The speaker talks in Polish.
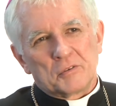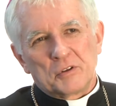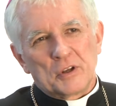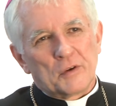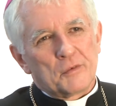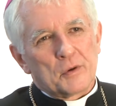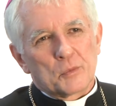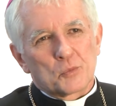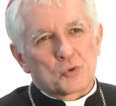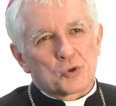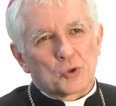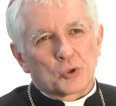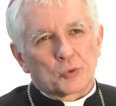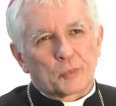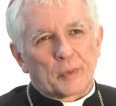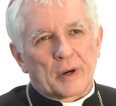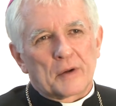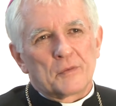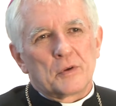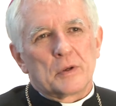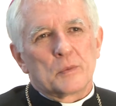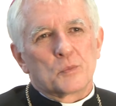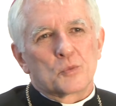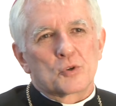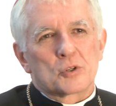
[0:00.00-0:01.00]
Nie wiem, czy
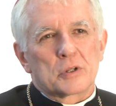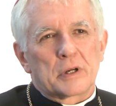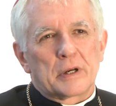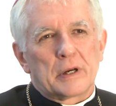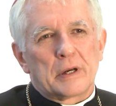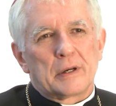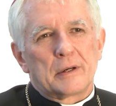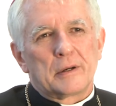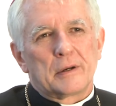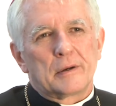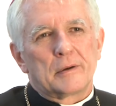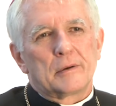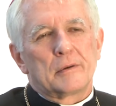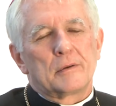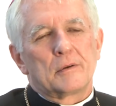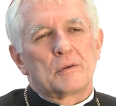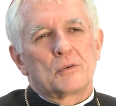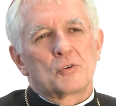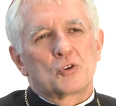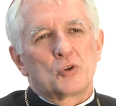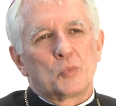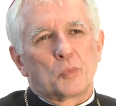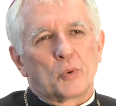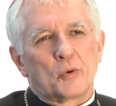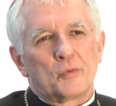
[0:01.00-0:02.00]
odprawię mszę,
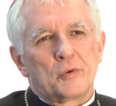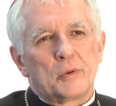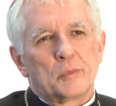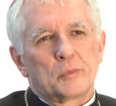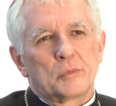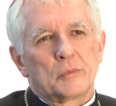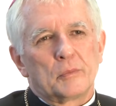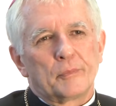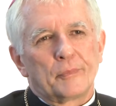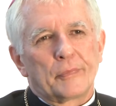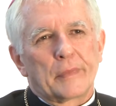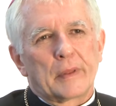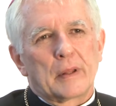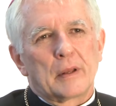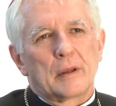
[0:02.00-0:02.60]
czy powiem